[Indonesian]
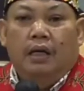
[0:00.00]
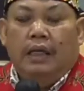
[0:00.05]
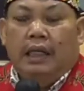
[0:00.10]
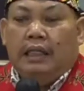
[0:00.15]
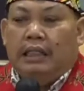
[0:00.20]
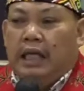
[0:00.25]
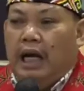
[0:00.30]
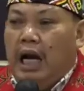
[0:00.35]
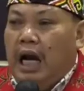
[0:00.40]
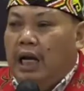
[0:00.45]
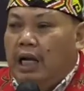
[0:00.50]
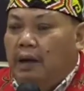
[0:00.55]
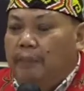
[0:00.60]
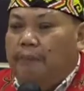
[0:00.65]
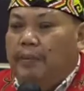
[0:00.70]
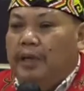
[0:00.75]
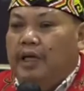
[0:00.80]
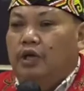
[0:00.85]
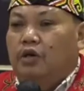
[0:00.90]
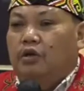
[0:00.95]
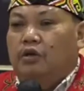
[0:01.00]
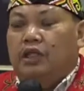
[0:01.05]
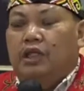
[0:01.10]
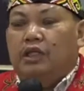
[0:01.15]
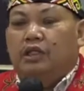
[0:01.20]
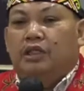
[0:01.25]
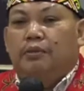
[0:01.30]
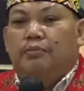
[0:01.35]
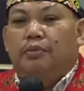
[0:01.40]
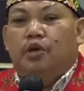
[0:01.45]
Nah terhadap video
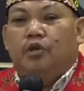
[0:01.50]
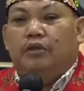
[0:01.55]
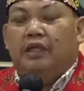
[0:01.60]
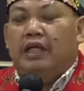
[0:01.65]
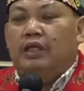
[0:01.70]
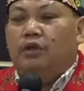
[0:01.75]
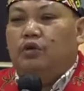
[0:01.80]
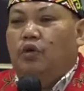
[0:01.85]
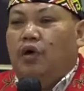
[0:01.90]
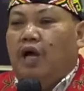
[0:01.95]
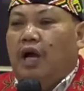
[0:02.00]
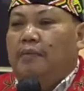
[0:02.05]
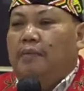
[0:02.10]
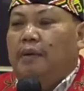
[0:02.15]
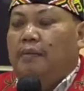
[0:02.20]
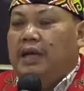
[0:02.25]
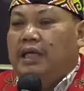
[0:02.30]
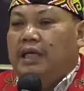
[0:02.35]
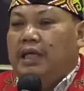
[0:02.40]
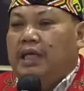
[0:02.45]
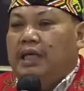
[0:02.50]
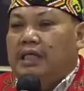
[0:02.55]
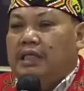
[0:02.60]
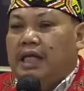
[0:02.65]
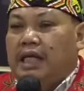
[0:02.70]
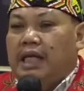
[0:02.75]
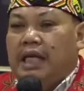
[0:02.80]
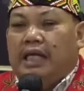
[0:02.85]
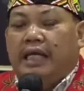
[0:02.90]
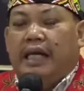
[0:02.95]
tersebut tentu kami Majelis
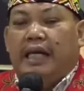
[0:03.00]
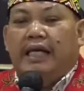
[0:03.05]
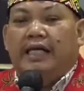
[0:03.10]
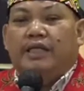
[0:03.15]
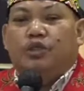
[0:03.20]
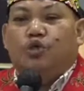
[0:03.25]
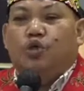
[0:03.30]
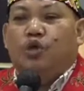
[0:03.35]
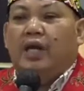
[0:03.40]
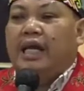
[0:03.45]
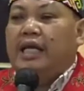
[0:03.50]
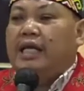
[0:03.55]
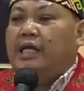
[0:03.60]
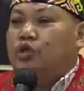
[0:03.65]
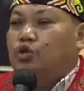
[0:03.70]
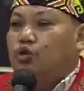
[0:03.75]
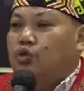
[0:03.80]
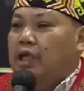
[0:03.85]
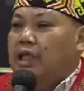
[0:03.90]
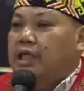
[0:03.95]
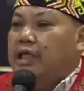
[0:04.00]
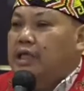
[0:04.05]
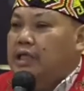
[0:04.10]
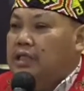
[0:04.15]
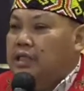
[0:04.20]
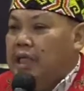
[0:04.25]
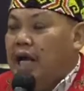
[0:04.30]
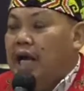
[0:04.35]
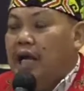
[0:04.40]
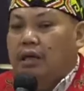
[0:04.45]
Adat Daya Nasional yang sudah
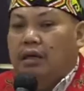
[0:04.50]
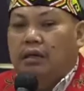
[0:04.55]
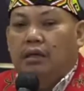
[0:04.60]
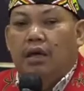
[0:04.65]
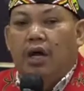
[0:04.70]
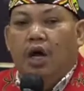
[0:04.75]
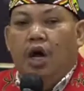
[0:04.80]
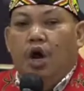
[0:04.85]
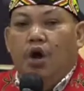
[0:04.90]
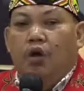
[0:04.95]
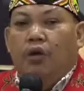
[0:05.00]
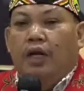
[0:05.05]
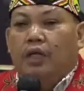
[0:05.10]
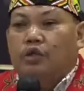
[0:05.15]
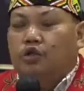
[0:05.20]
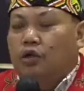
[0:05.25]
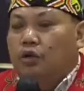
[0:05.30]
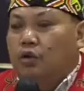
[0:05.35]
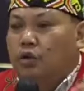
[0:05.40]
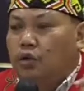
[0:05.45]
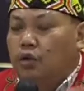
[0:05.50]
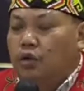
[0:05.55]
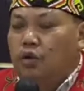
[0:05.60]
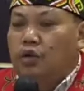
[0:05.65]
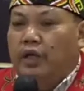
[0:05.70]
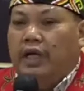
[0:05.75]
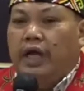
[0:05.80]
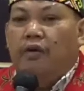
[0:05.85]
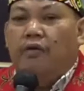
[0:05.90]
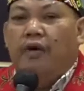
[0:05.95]
didesak oleh
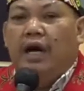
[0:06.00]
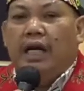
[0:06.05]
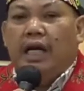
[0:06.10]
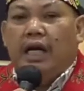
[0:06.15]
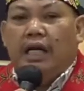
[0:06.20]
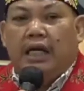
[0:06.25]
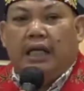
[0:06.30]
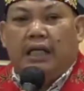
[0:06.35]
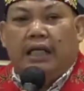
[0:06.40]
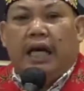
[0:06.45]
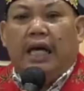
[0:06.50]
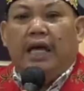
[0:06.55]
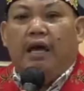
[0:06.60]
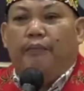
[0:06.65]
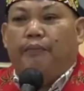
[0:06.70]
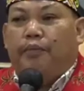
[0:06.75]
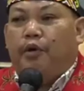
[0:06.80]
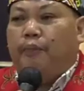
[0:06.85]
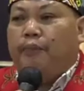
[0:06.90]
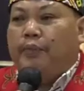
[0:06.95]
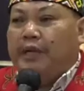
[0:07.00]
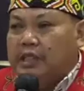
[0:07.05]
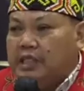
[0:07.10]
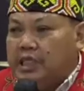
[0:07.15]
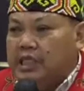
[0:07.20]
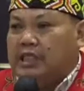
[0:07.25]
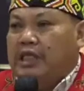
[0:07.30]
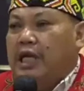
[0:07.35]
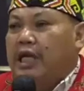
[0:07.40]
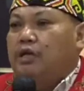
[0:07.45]
seluruh Dewan Adat daya
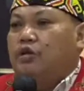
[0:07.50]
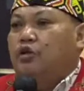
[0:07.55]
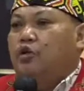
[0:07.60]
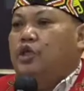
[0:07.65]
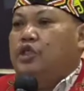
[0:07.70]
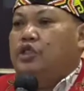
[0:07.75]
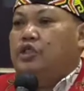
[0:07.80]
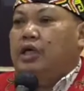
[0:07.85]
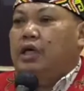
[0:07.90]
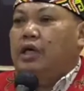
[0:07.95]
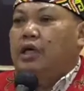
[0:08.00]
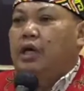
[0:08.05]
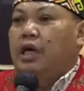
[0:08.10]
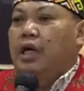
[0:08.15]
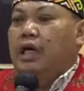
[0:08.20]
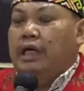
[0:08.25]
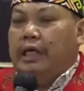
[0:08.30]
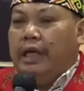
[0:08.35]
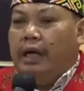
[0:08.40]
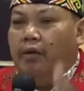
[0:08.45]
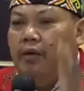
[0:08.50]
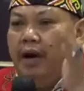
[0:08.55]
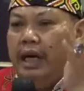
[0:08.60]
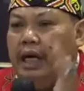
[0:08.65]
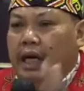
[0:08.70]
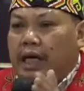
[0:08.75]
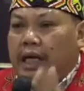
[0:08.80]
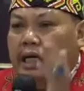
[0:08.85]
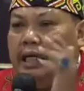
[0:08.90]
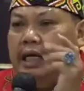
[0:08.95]
Provinsi se-Indonesia, Dewan
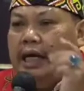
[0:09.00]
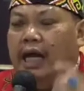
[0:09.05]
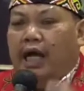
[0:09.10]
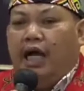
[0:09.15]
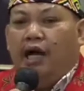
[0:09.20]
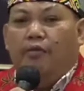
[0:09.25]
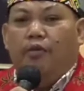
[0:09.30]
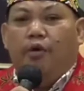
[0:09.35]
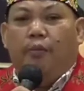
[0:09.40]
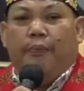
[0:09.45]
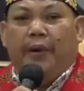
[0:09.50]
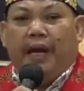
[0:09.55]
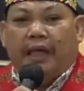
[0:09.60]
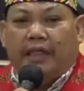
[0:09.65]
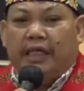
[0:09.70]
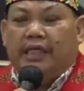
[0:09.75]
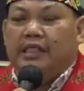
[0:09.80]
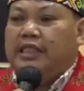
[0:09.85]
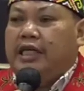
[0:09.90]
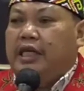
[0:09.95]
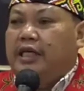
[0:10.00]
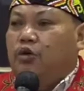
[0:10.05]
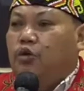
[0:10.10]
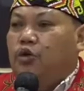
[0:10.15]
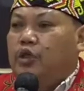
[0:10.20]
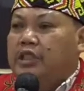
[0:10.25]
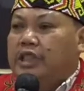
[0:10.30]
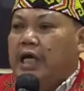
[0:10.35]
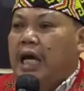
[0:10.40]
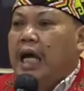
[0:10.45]
Adat daya Kabupaten
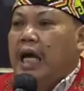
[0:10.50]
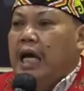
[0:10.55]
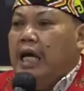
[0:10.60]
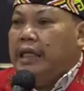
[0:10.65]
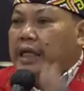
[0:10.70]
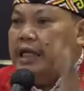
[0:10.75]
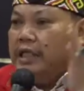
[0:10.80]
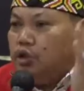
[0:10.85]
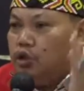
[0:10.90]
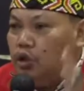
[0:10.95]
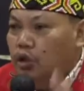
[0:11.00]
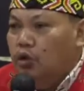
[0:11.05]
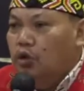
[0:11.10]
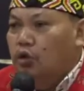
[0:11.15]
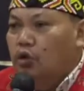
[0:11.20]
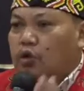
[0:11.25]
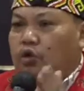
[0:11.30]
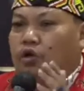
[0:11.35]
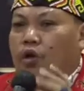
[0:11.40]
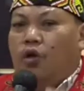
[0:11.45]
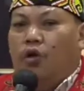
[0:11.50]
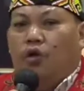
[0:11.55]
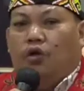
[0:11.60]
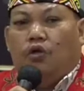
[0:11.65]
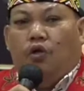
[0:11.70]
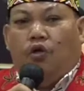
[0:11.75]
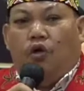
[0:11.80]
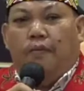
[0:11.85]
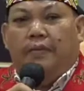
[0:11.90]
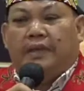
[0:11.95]
se-Indonesia, dan seluruh
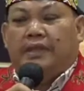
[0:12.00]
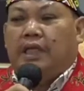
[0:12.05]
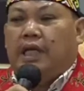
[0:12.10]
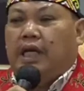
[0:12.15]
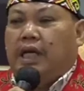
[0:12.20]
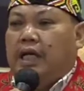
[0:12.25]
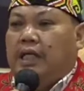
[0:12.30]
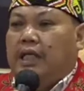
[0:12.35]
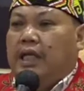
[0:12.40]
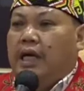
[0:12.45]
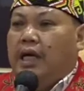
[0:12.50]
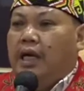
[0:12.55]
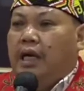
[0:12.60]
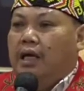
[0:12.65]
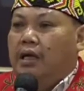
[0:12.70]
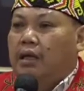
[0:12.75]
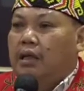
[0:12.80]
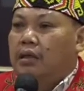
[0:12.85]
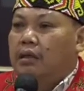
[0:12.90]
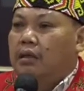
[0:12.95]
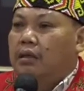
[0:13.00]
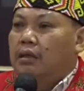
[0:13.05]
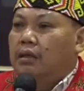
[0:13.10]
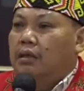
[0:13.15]
tokoh-tokoh masyarakat daya